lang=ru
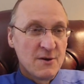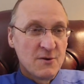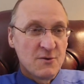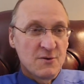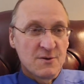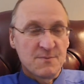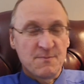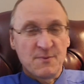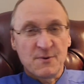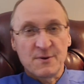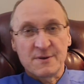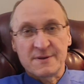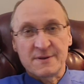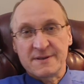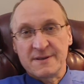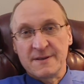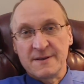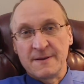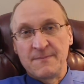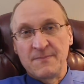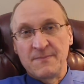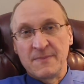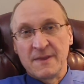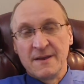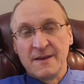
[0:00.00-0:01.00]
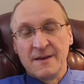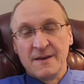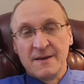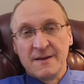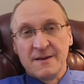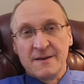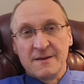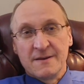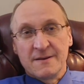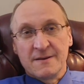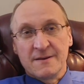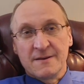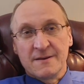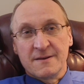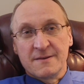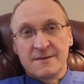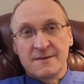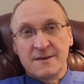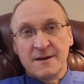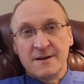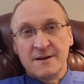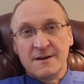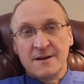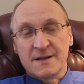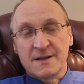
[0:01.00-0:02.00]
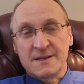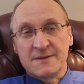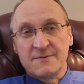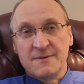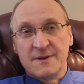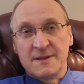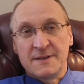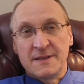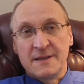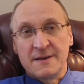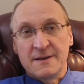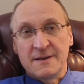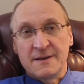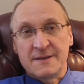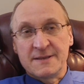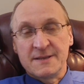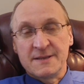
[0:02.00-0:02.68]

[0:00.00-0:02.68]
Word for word: он просто э, доказывает э,